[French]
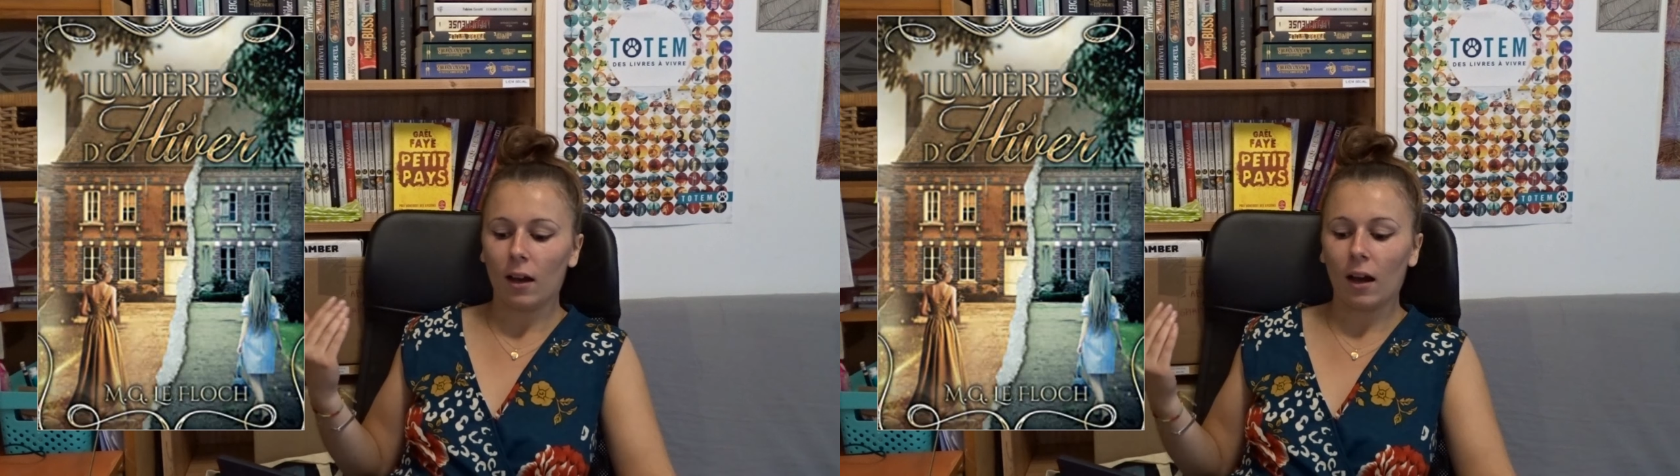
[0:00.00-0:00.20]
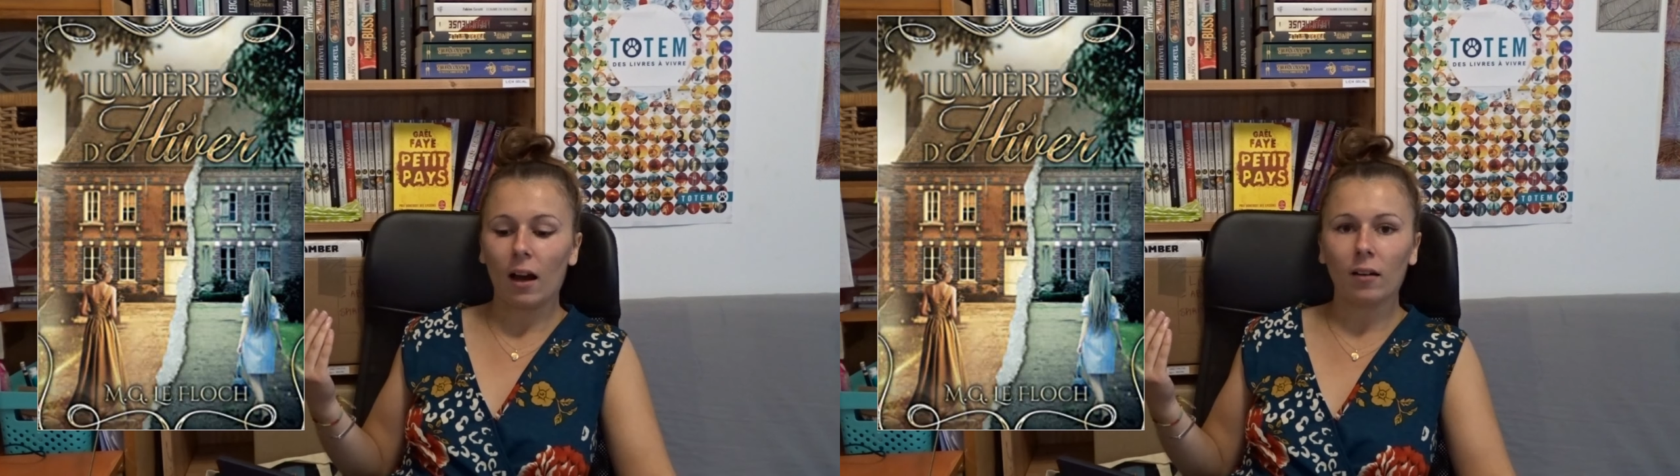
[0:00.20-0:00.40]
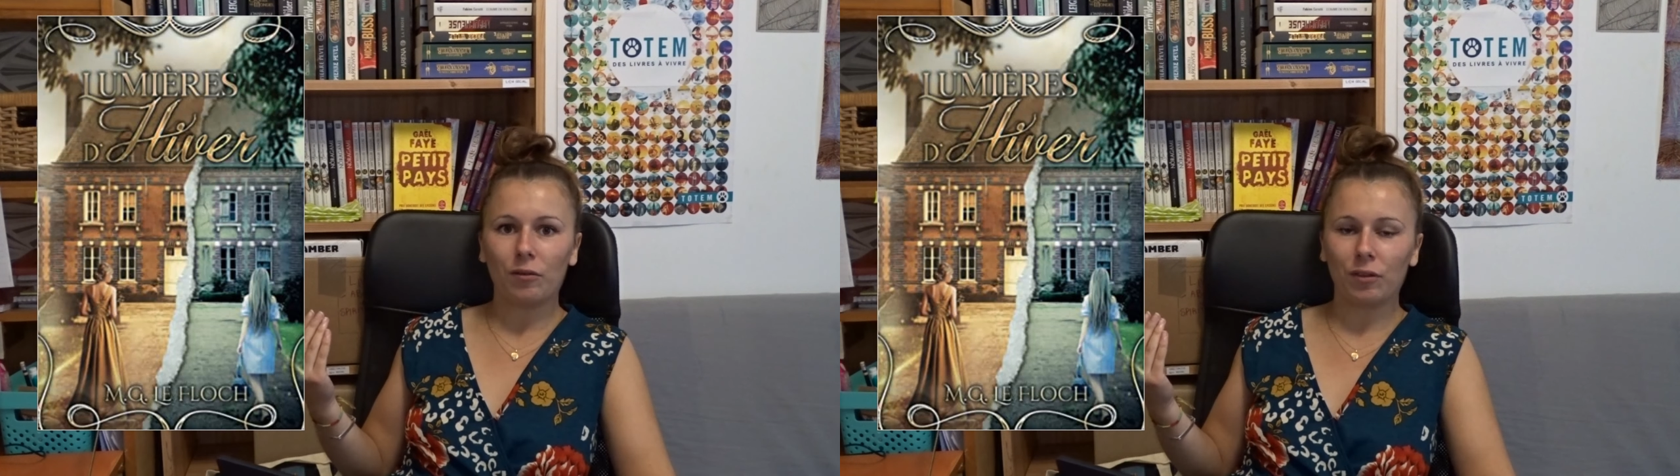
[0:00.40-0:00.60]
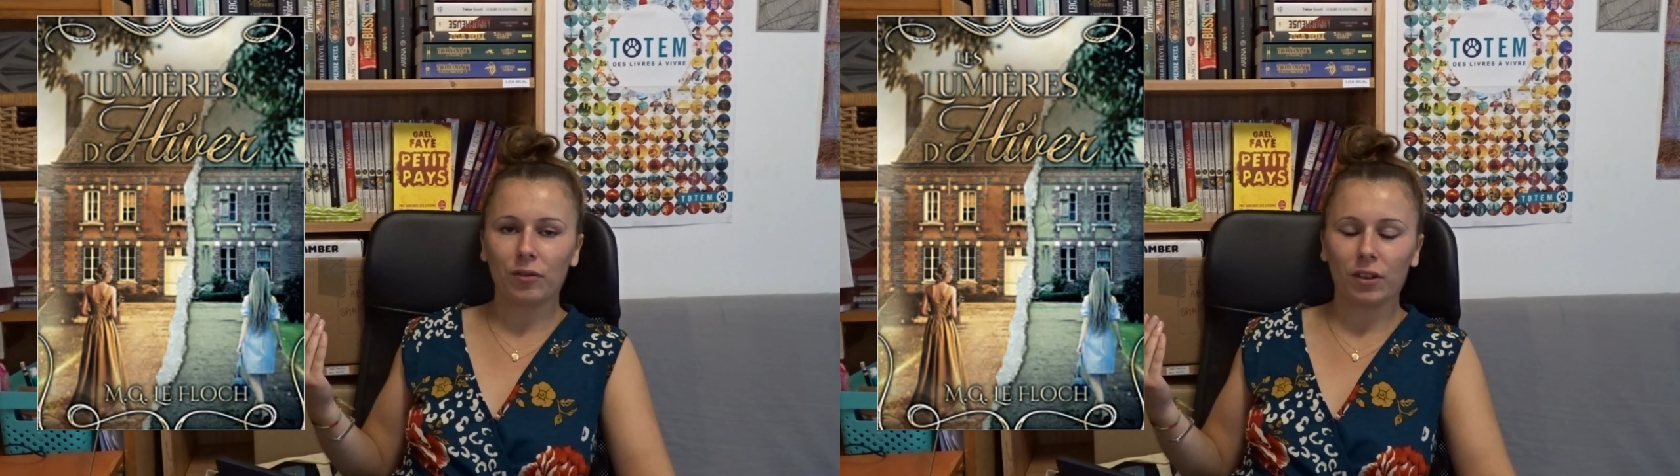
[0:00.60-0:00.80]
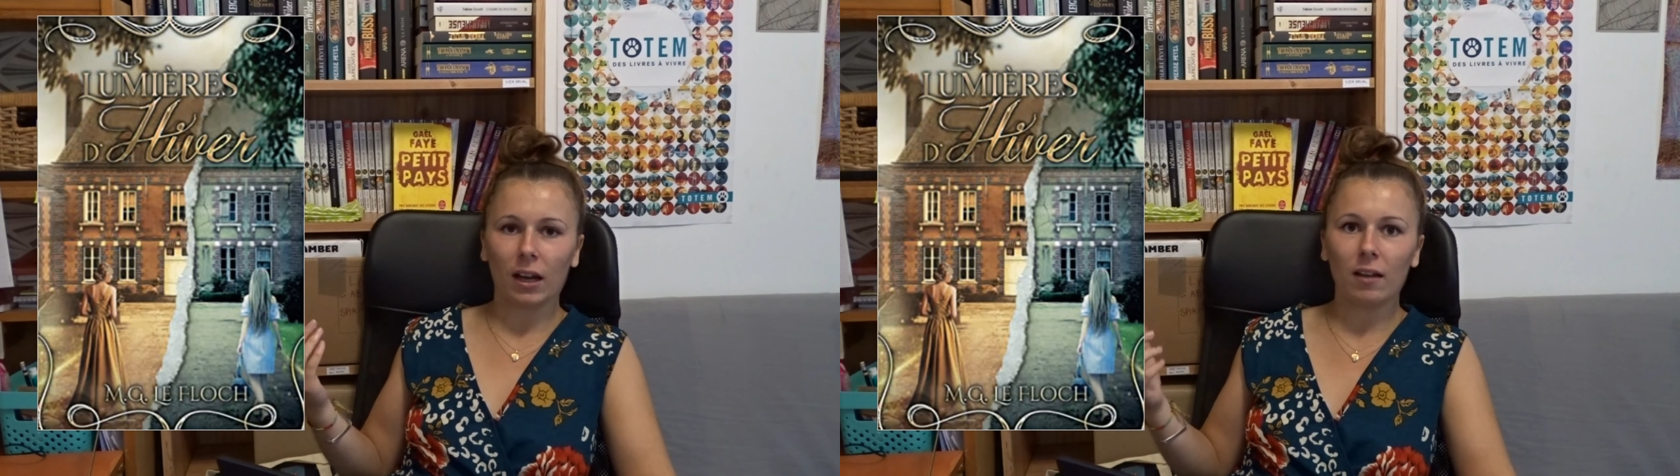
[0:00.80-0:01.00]
à vivre
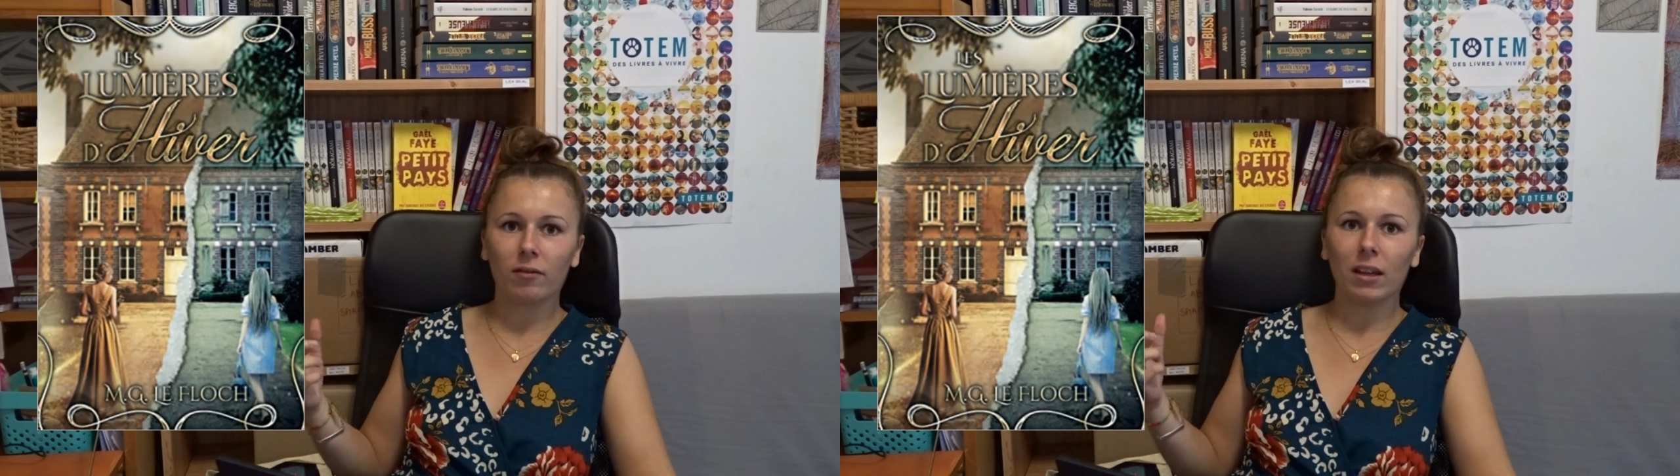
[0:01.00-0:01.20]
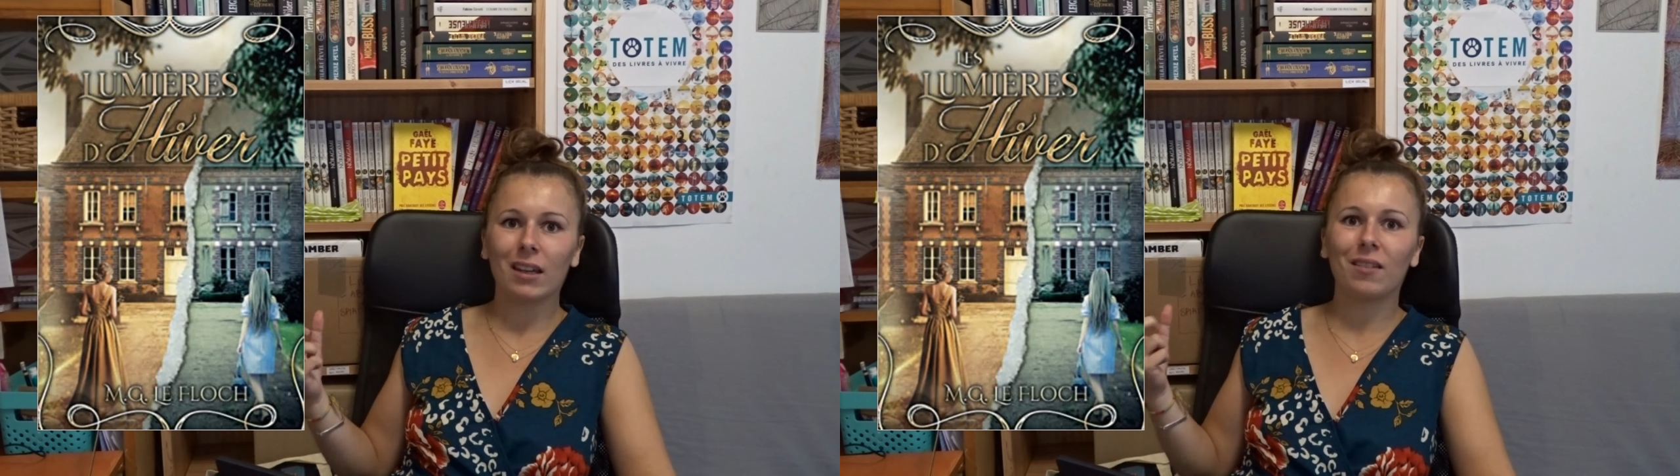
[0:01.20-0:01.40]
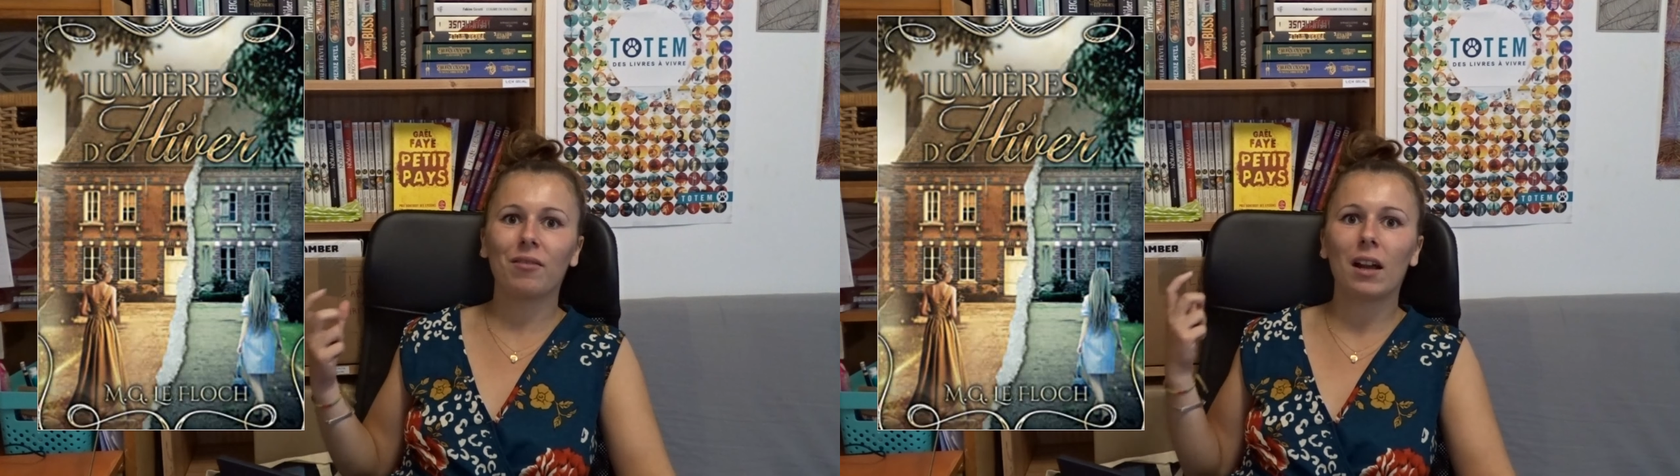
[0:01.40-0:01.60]
ses rêves et qui va